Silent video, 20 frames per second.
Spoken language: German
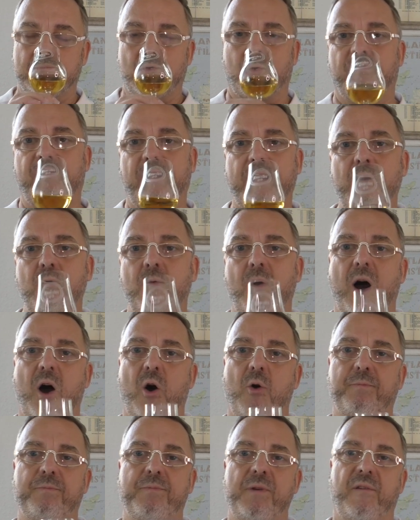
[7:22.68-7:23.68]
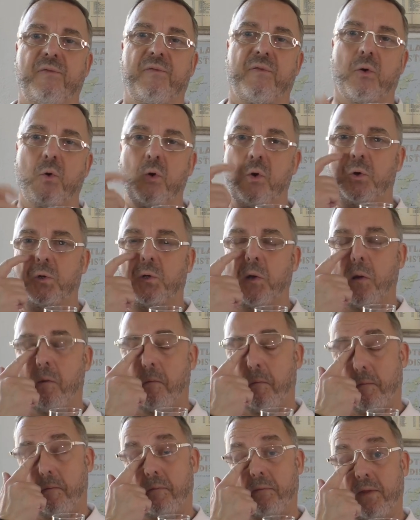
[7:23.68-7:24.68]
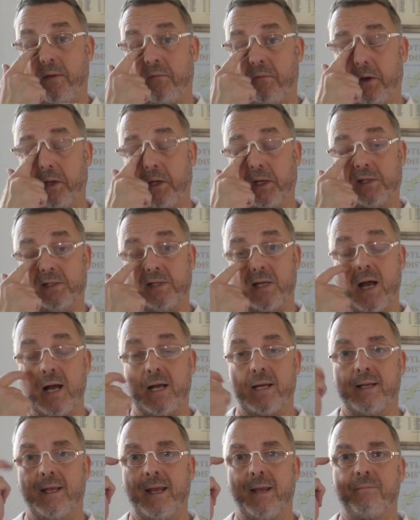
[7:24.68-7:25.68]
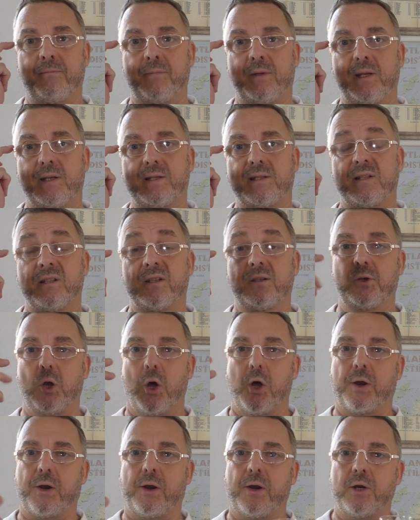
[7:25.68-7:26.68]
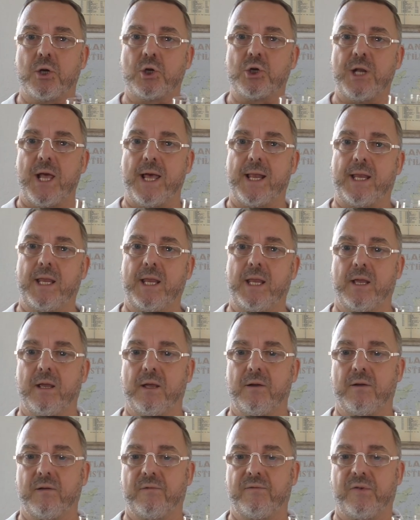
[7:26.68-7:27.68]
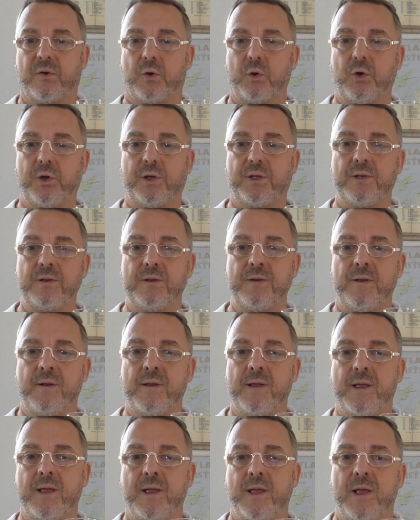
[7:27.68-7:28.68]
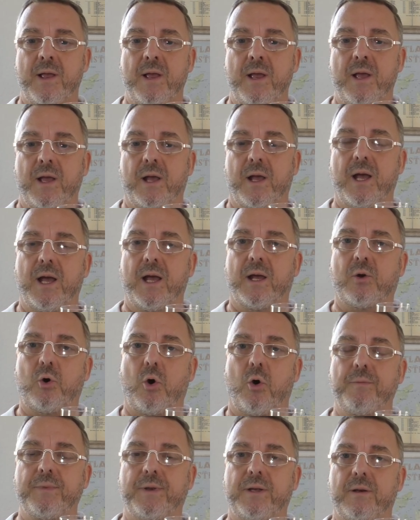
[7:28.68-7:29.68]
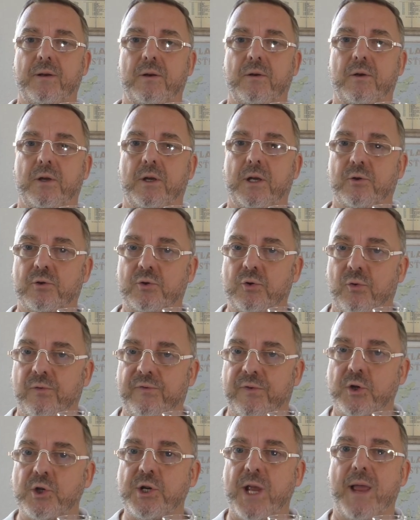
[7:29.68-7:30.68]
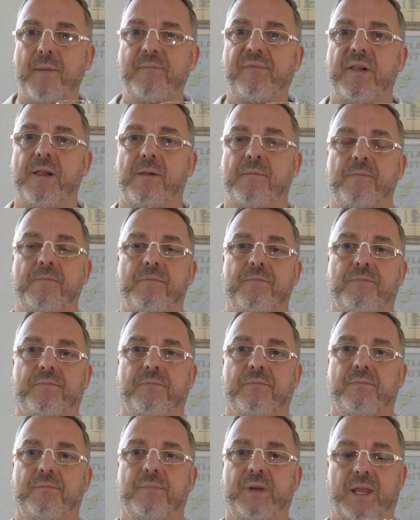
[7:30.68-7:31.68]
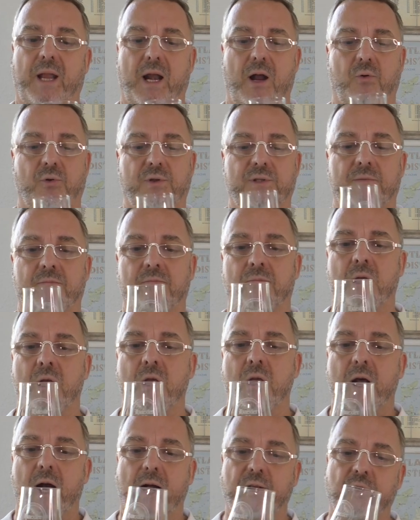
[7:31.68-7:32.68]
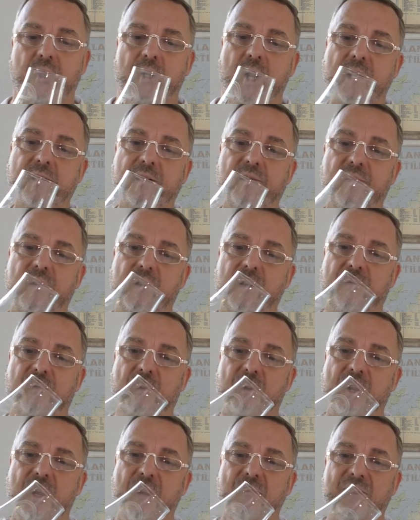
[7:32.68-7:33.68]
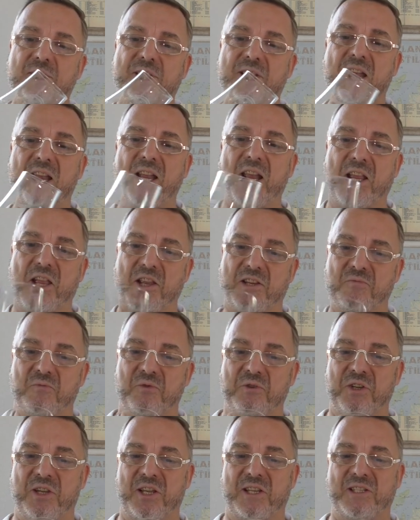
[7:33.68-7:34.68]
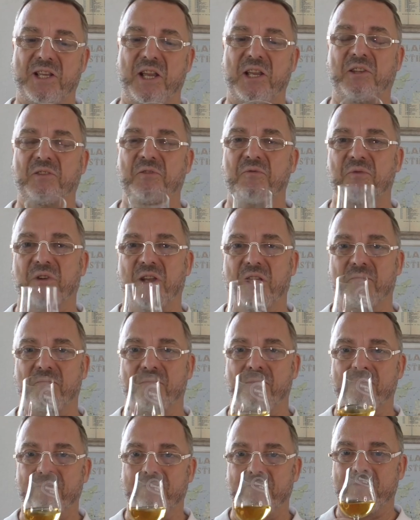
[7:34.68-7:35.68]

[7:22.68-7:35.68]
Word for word: Und wenn überhaupt eine Frucht, dann würde ich sagen, neben diesen Dörr-Sherry-Früchten äh, kommt so frische Äpfel mit raus. Also die Nase finde ich von dem sehr lecker, das muss ich jetzt echt zugeben.